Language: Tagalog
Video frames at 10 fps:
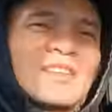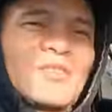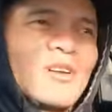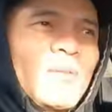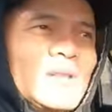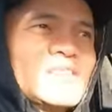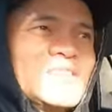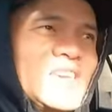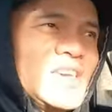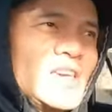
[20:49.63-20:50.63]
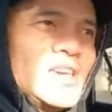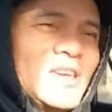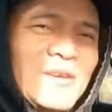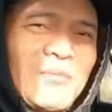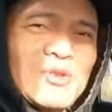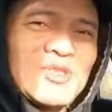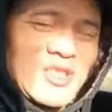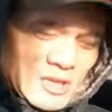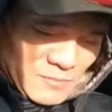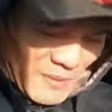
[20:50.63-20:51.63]
ito naman si boss
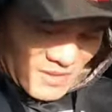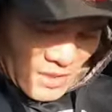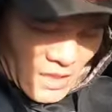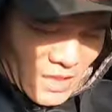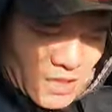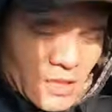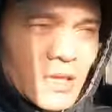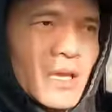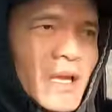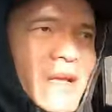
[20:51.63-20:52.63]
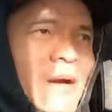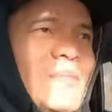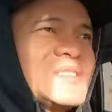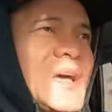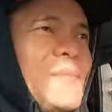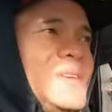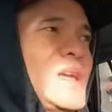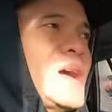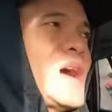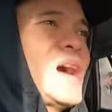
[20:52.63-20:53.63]
dispatch si eh kagabi sabi
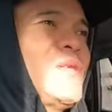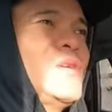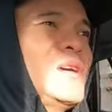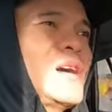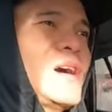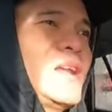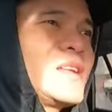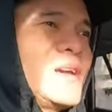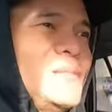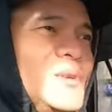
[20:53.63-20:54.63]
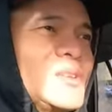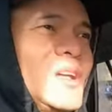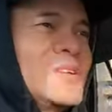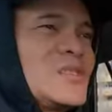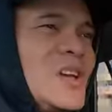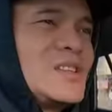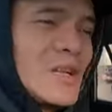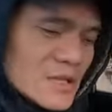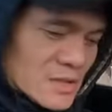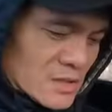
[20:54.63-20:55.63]
niya I will, I'll give you the load
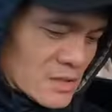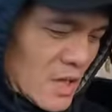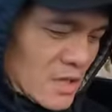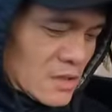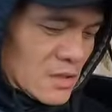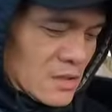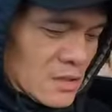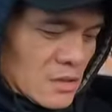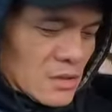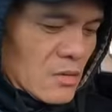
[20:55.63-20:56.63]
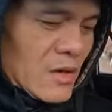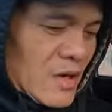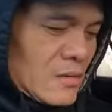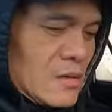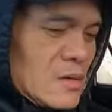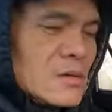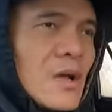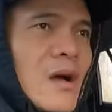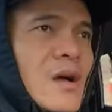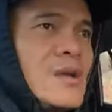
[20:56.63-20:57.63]
daters night wala na
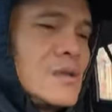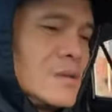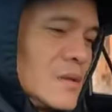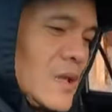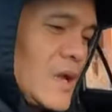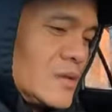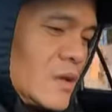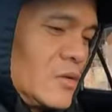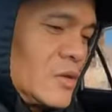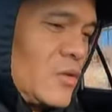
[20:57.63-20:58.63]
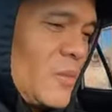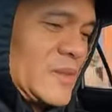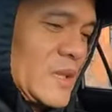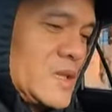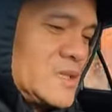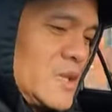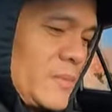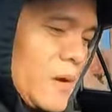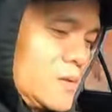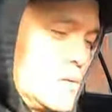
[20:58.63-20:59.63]
oh ayun inaantay ko hindi ko pa tinix di
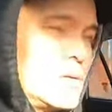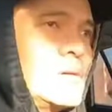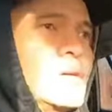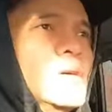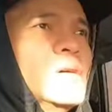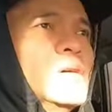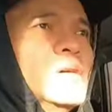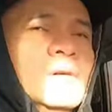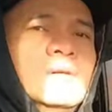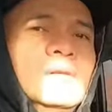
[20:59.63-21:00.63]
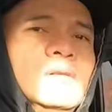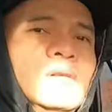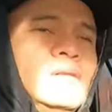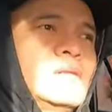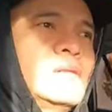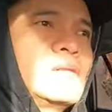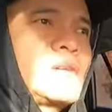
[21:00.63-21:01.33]
pa ano oh,